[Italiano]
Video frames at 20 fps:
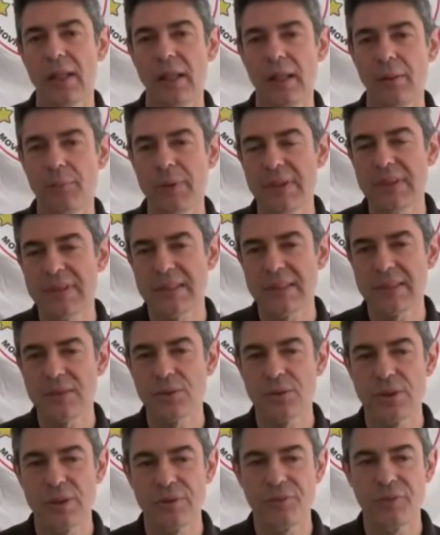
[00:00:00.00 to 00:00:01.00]

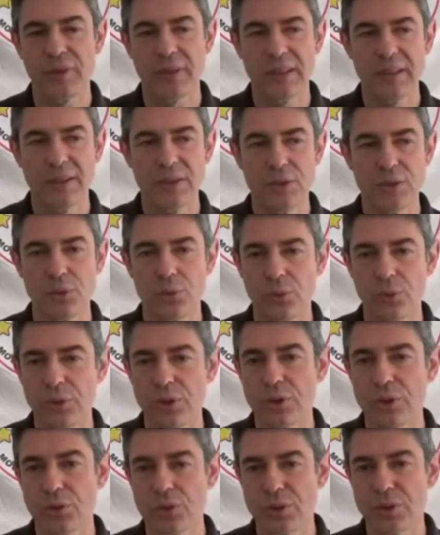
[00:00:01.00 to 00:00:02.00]
l'amministrazione fa degli
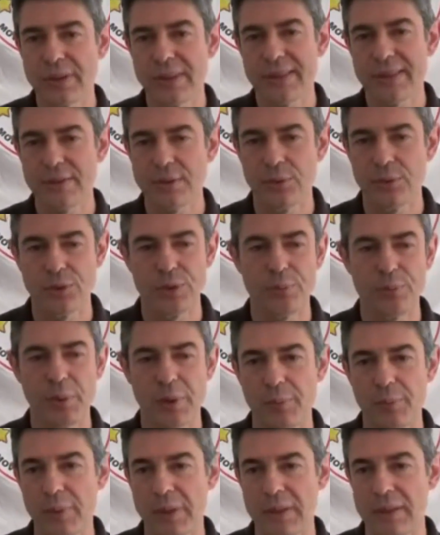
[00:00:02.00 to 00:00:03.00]
sconti sostanziosi
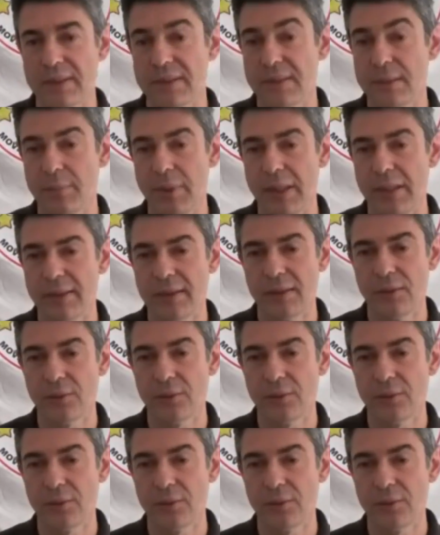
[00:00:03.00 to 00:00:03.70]
per i beni stimati.